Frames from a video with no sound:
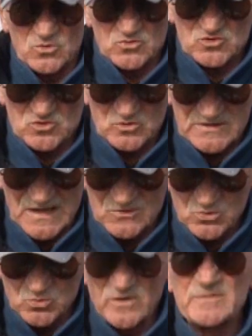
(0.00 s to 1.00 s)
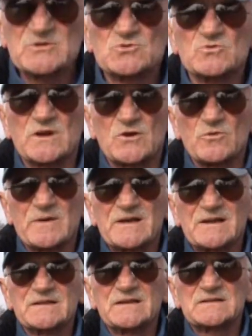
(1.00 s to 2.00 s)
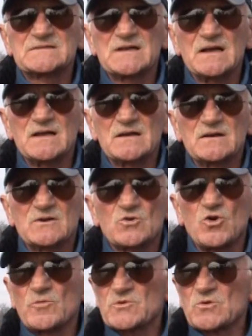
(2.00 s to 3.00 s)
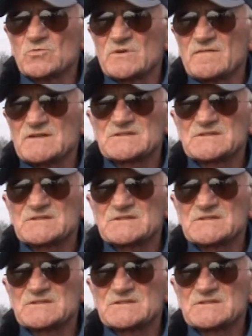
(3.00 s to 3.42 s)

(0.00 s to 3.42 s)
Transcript: con soltanto due misure come grandezza coprono una